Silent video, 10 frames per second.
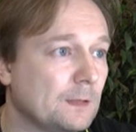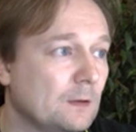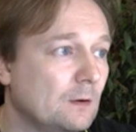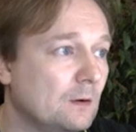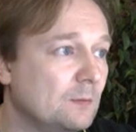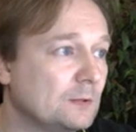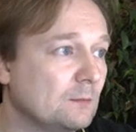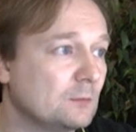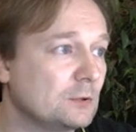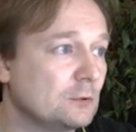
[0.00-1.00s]
А,
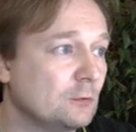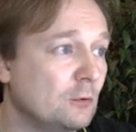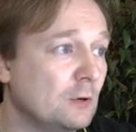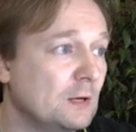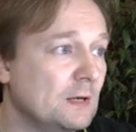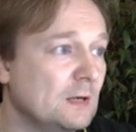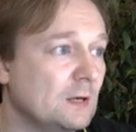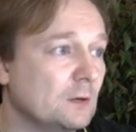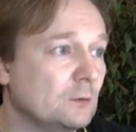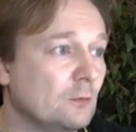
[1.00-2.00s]
потому что,
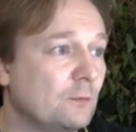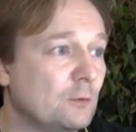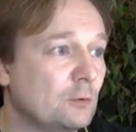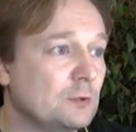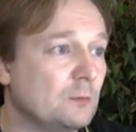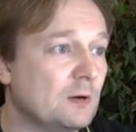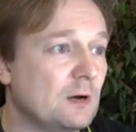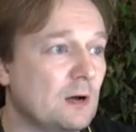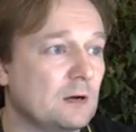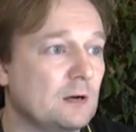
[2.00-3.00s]
ну, вроде бы
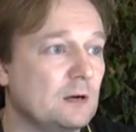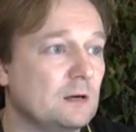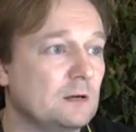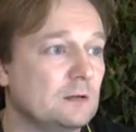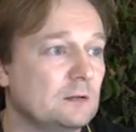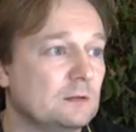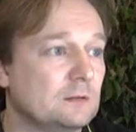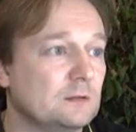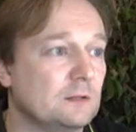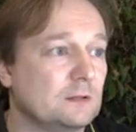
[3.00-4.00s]
как
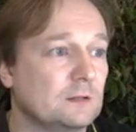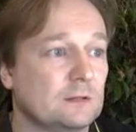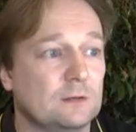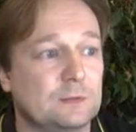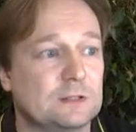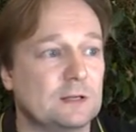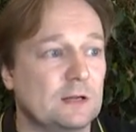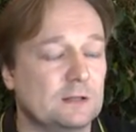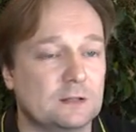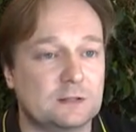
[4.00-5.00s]
э, это
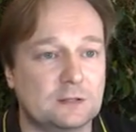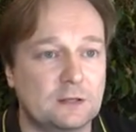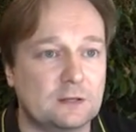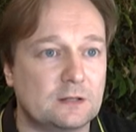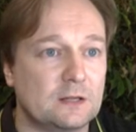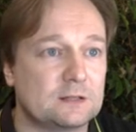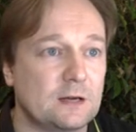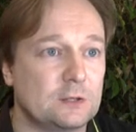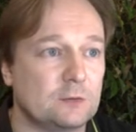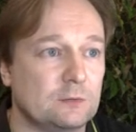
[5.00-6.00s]
официальная ссылка для
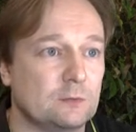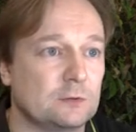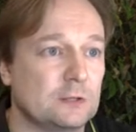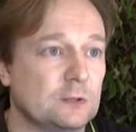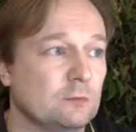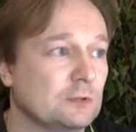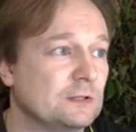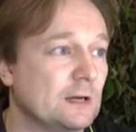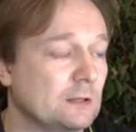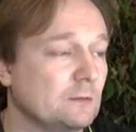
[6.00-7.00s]
скачивания вот этих вот
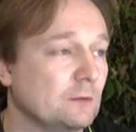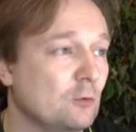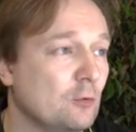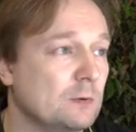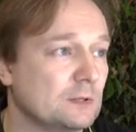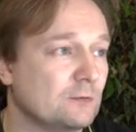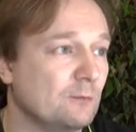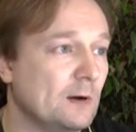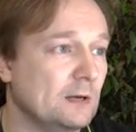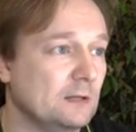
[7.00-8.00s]
стартовых образов
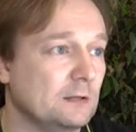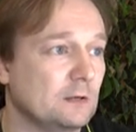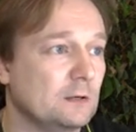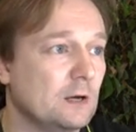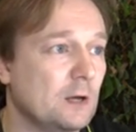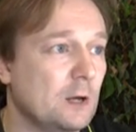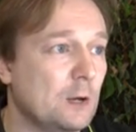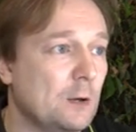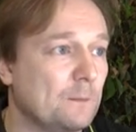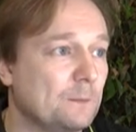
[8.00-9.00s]
маленьких.
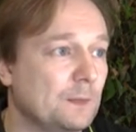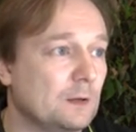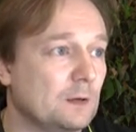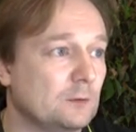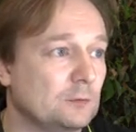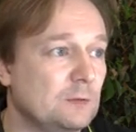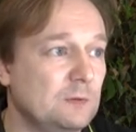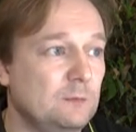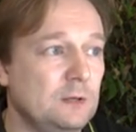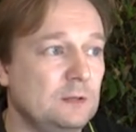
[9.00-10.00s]
А, но, тем
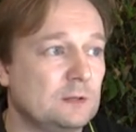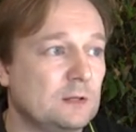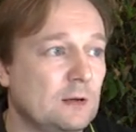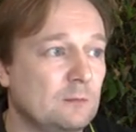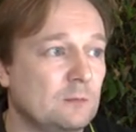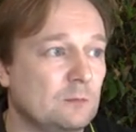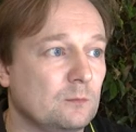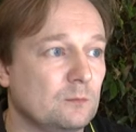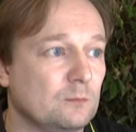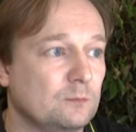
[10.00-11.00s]
не менее,
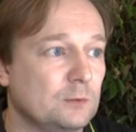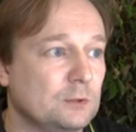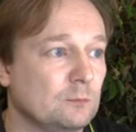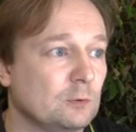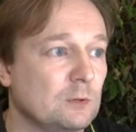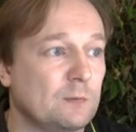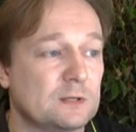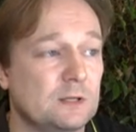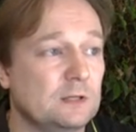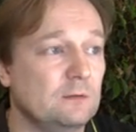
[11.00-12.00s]
там почему-то
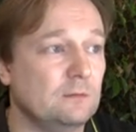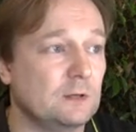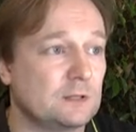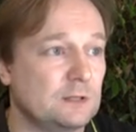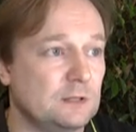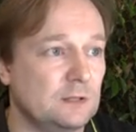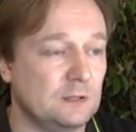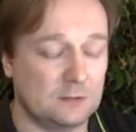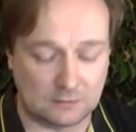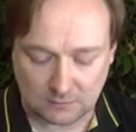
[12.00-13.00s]
последней
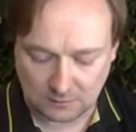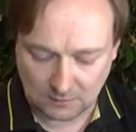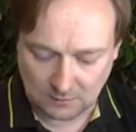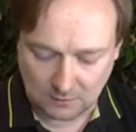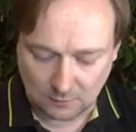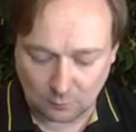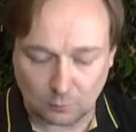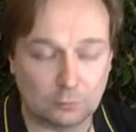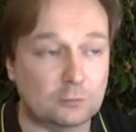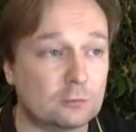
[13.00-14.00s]
версии
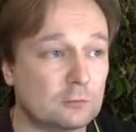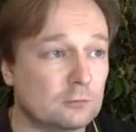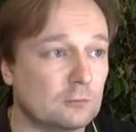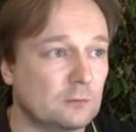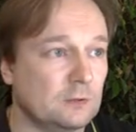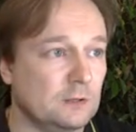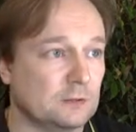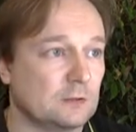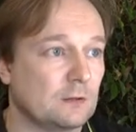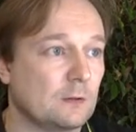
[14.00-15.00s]
Ubuntu нет.